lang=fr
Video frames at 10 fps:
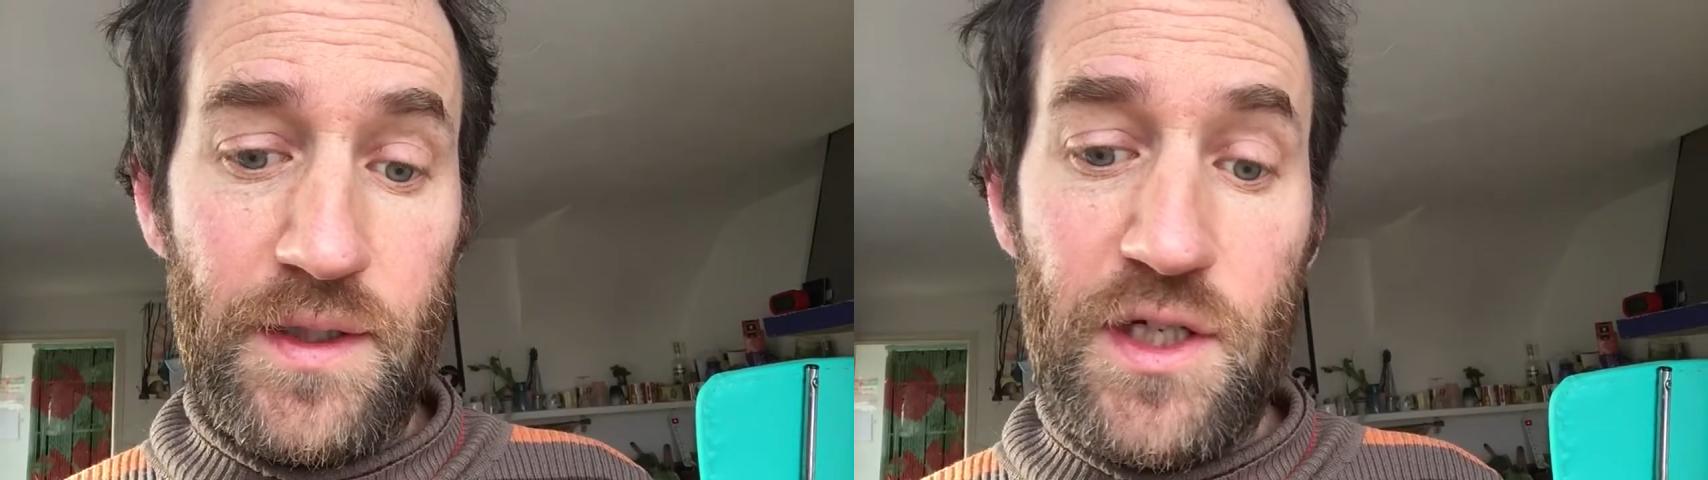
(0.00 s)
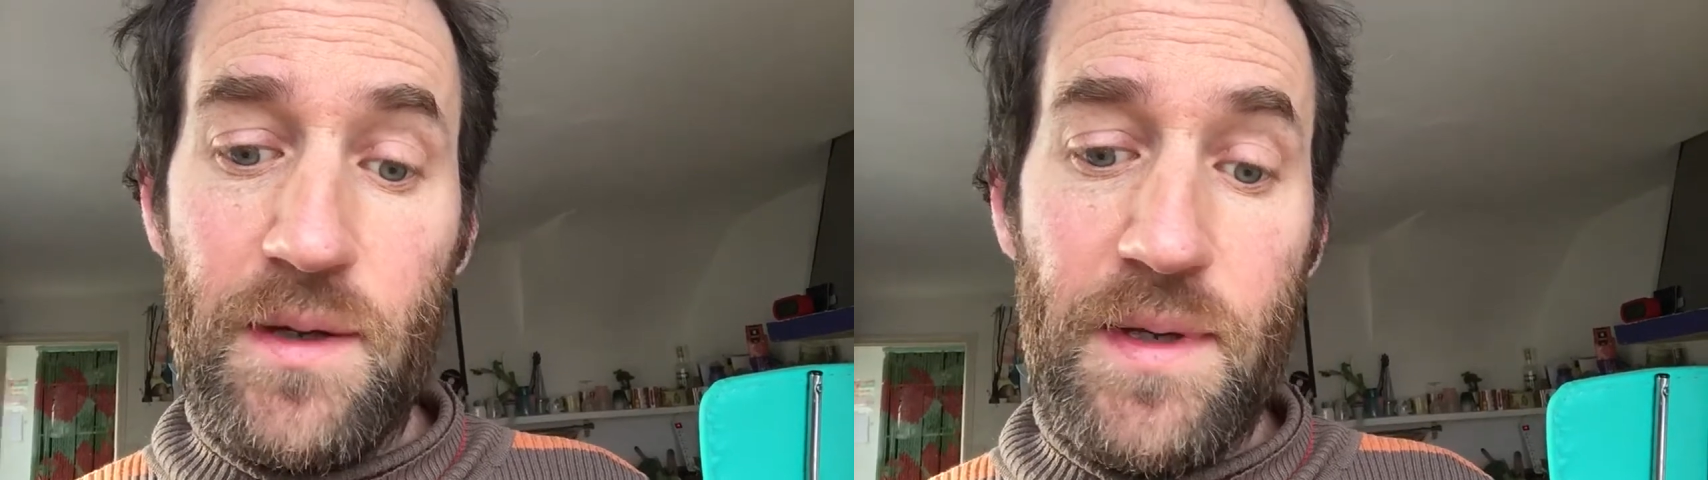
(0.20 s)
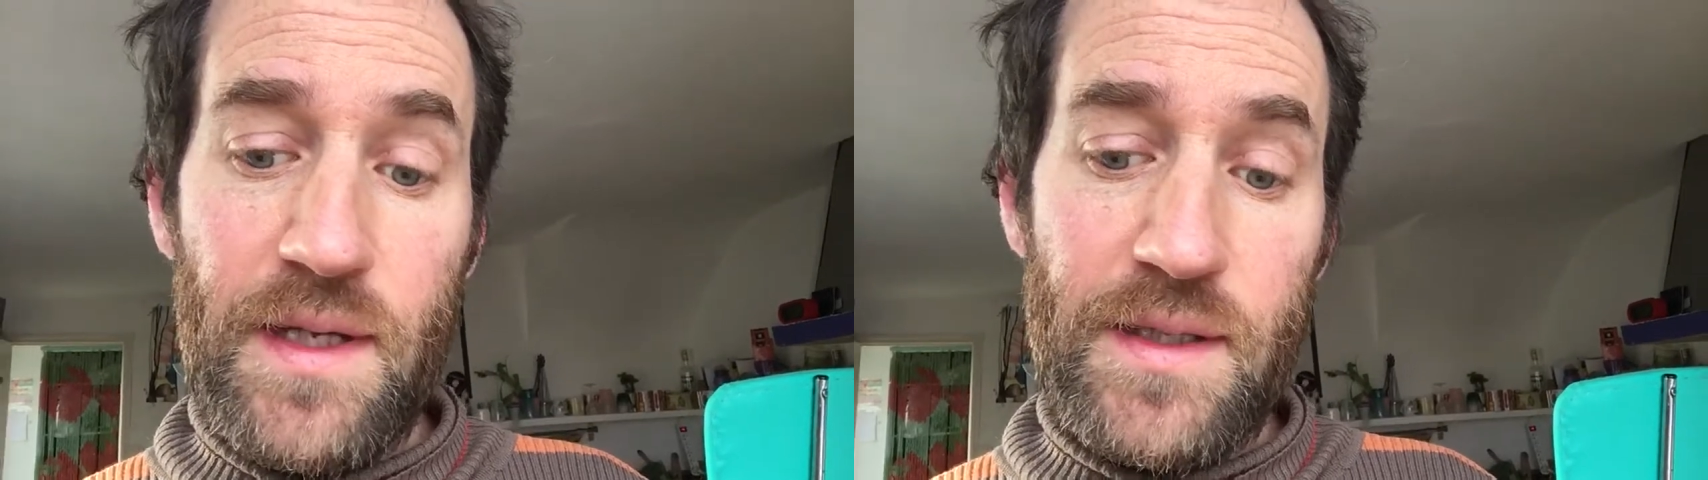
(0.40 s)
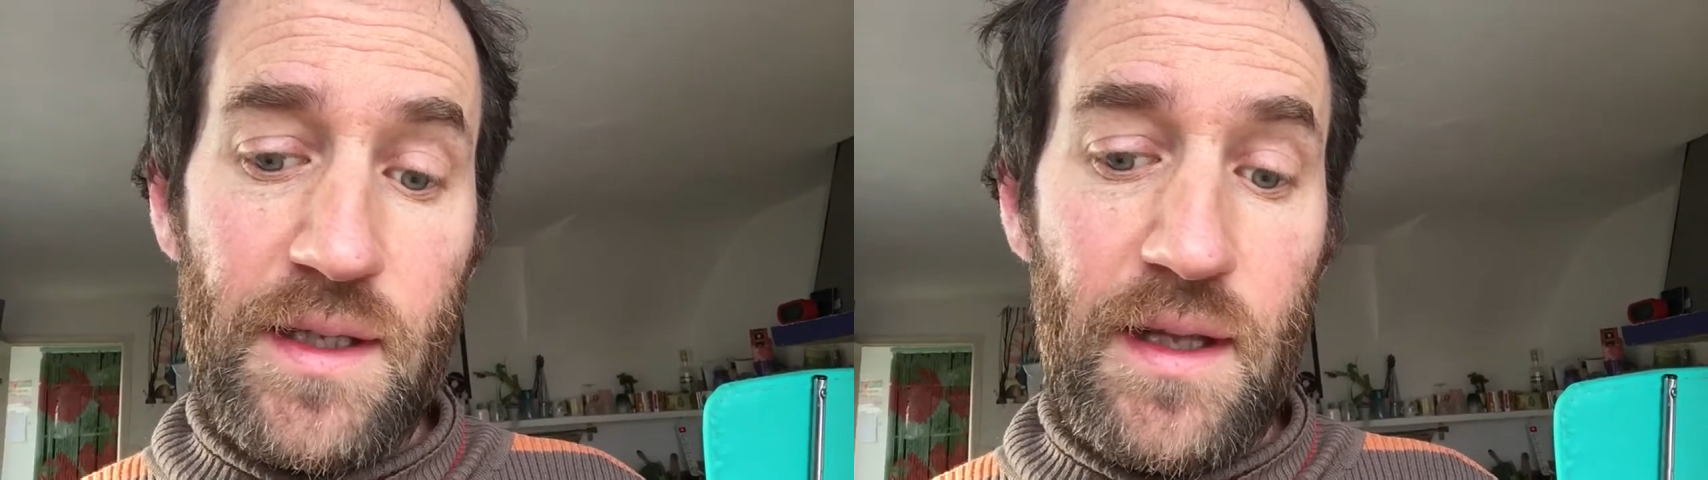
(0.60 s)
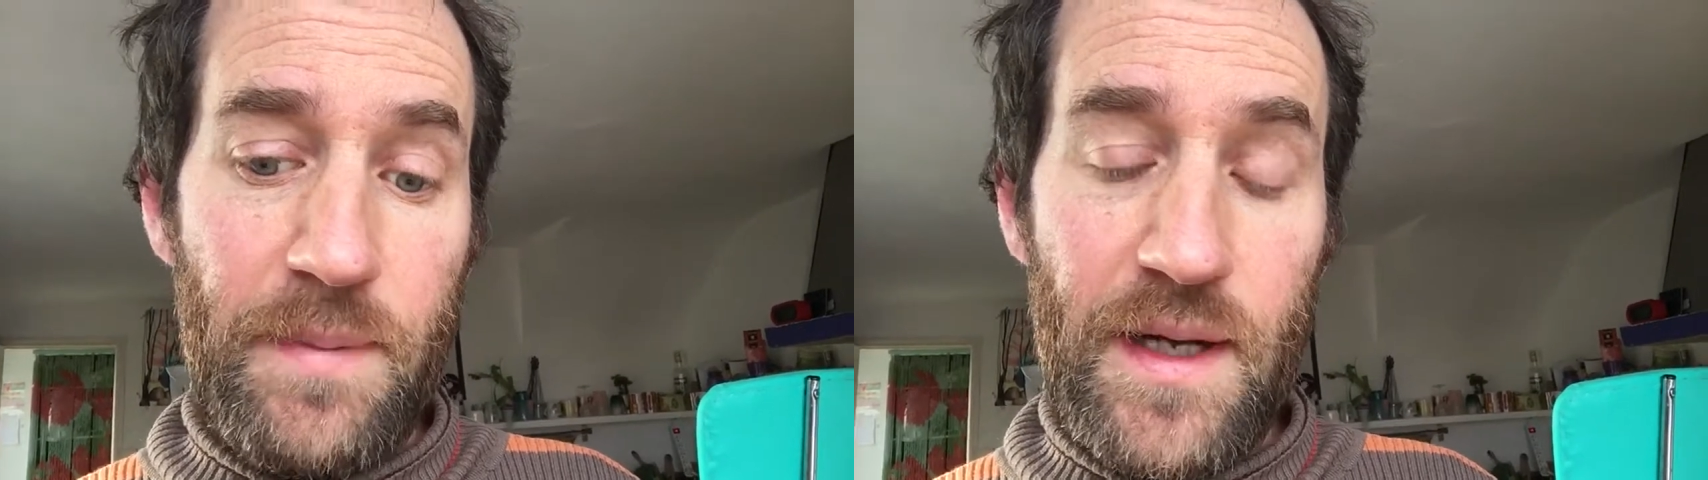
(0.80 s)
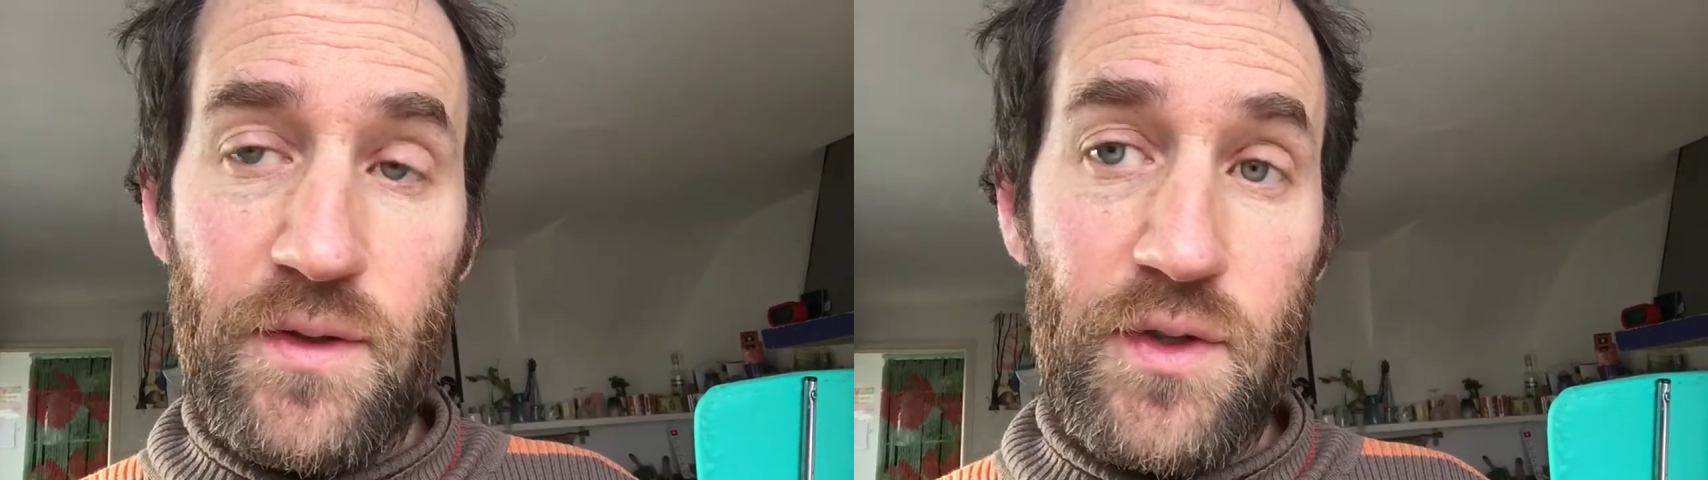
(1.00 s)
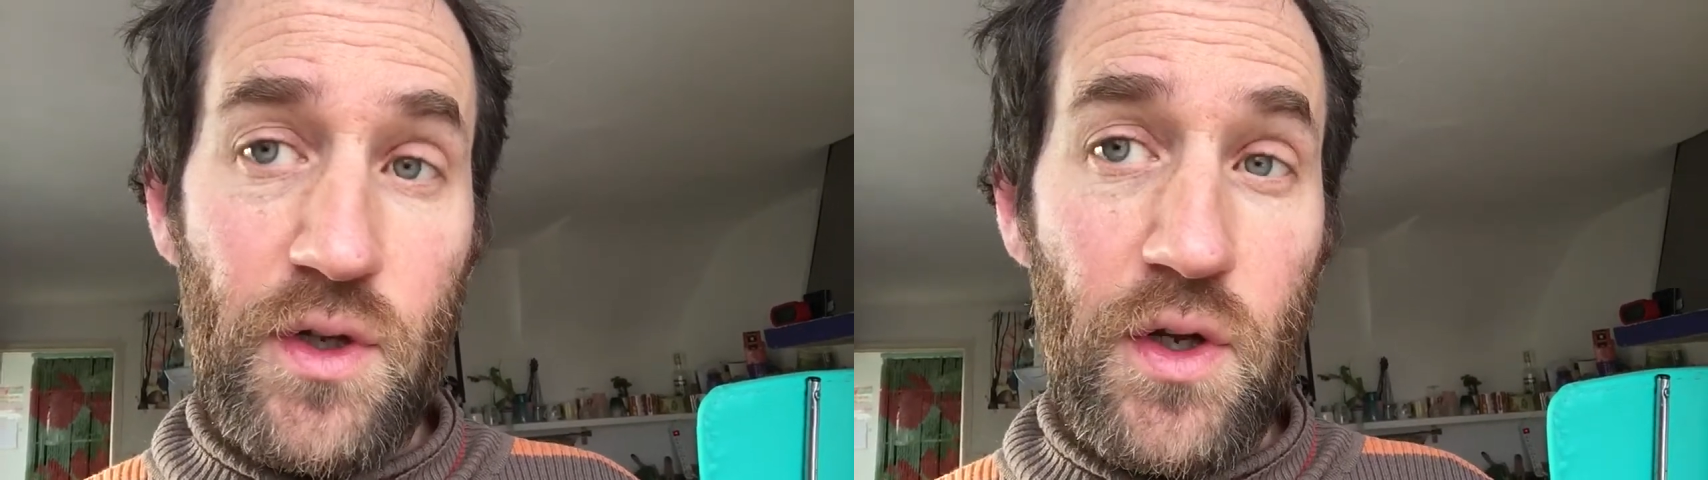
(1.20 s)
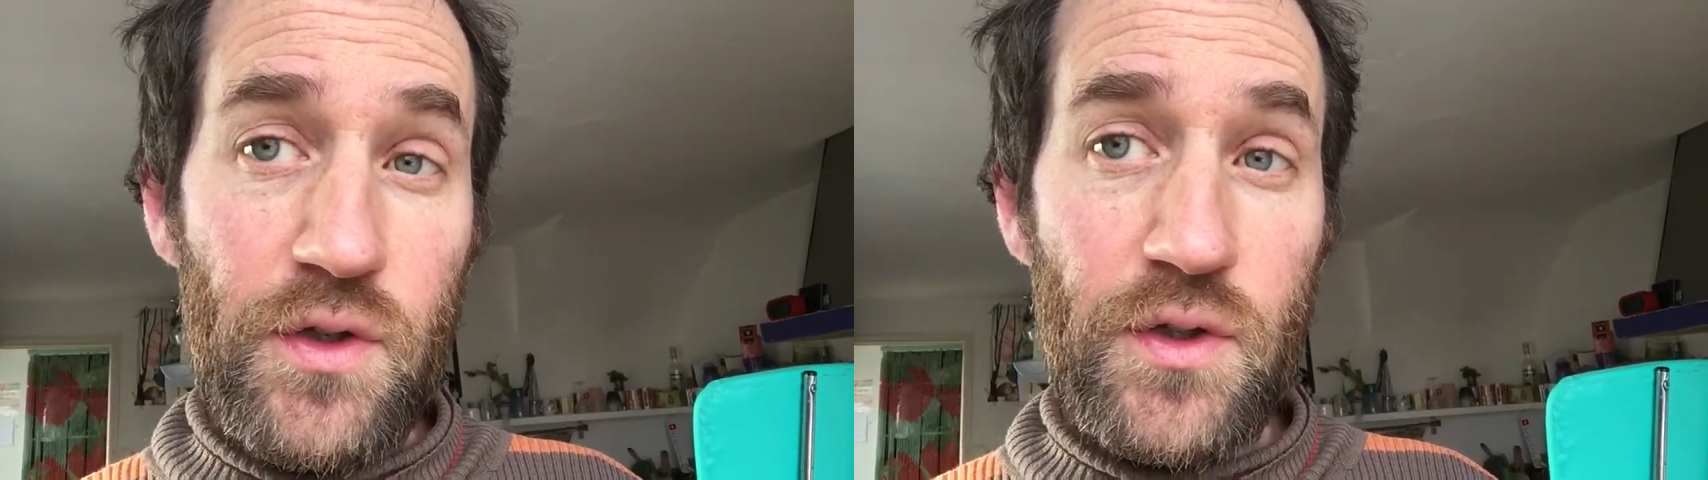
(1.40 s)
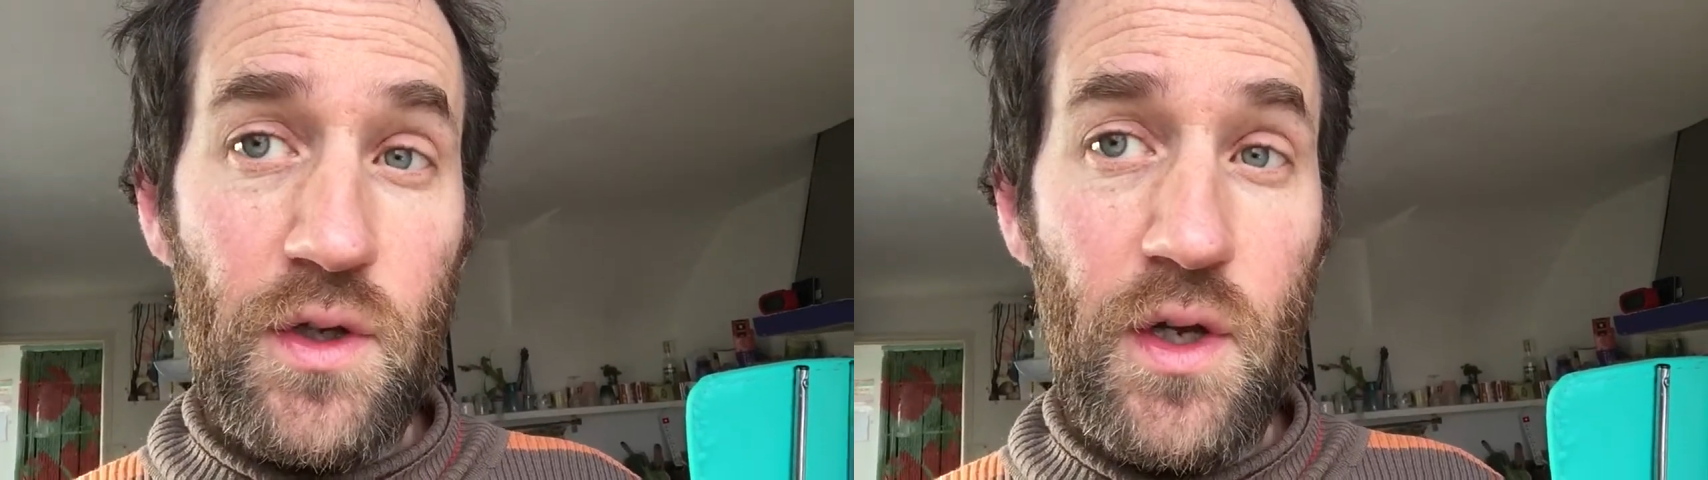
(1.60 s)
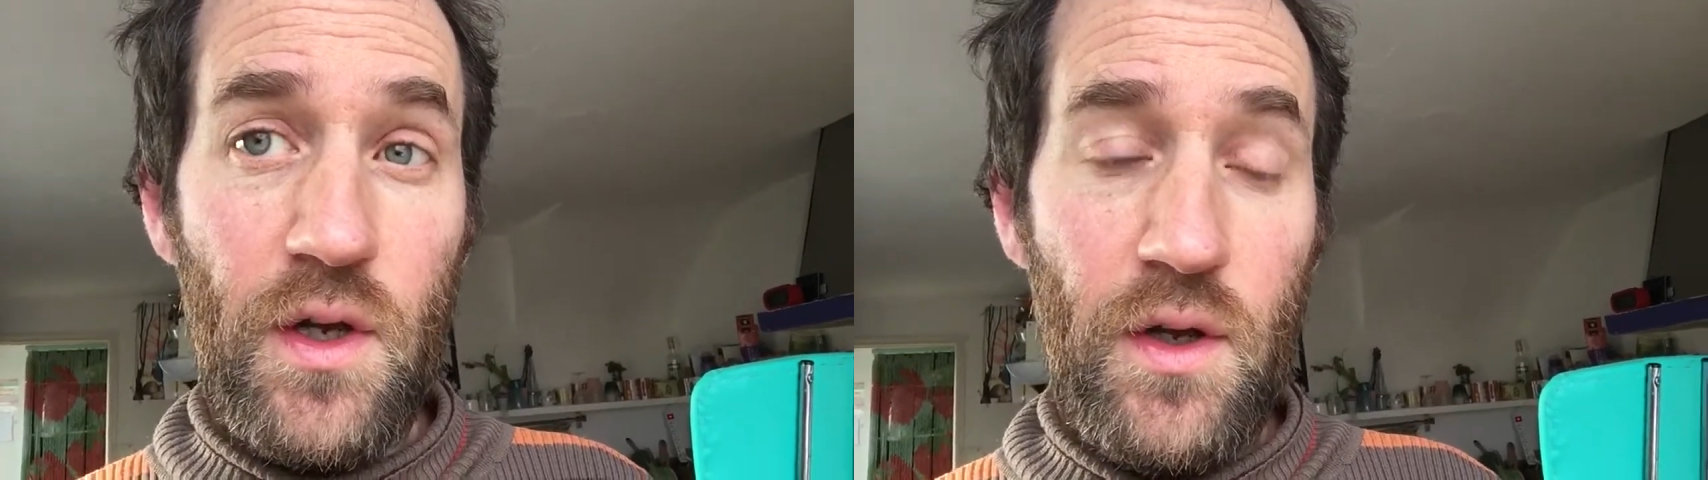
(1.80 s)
Si jamais ça n'a pas de sens,